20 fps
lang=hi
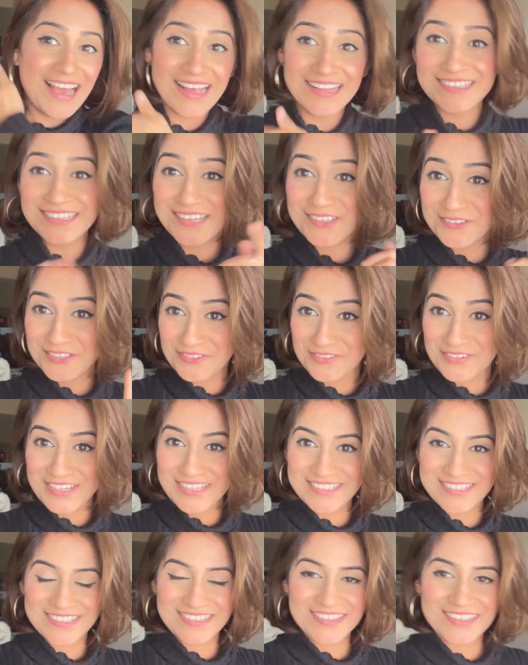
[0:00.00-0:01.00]
आई tell
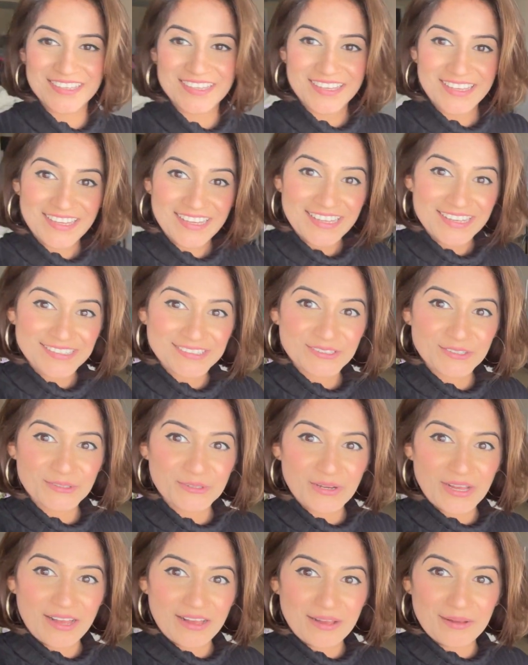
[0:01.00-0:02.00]
you सो
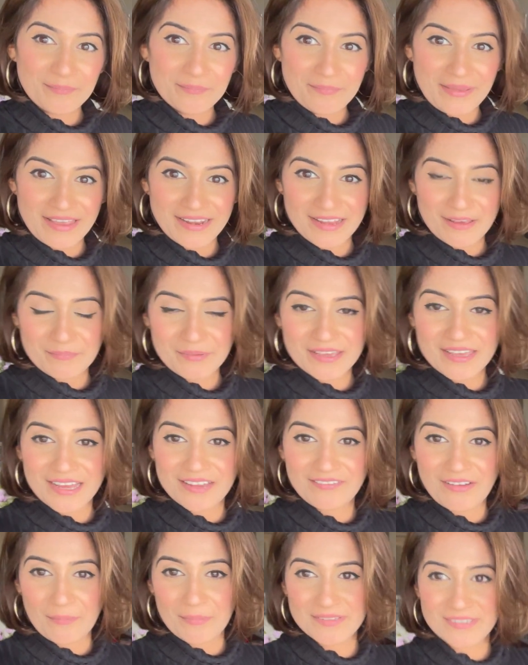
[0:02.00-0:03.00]
uh, मैं ना अभी
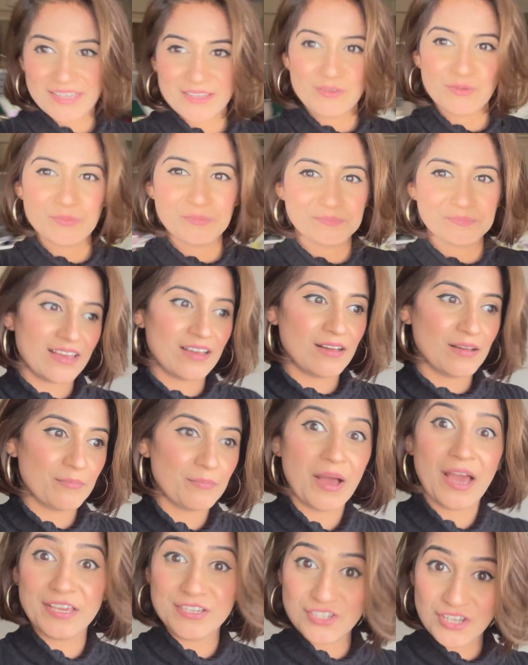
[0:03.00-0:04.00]
घर वापस आई हूँ um,
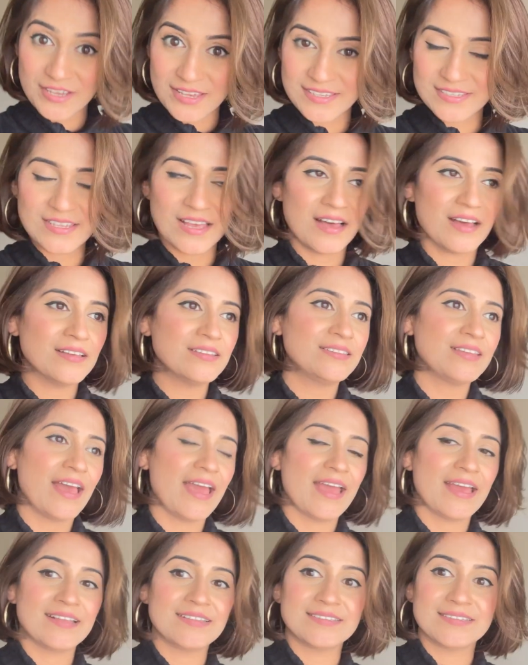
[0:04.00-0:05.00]
आयशा के साथ
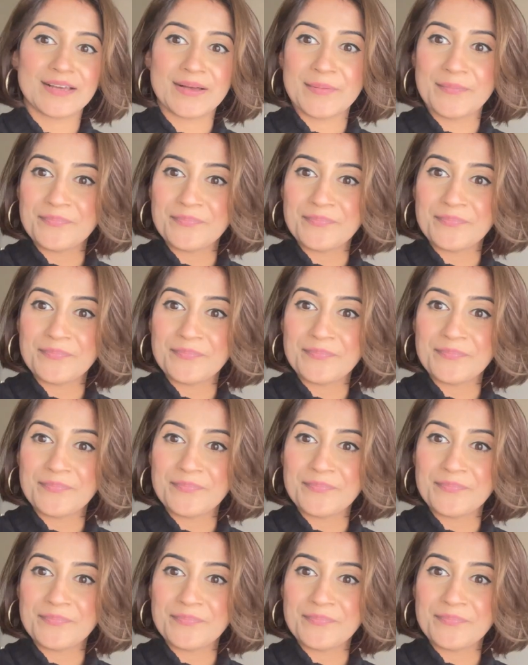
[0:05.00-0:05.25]
एंड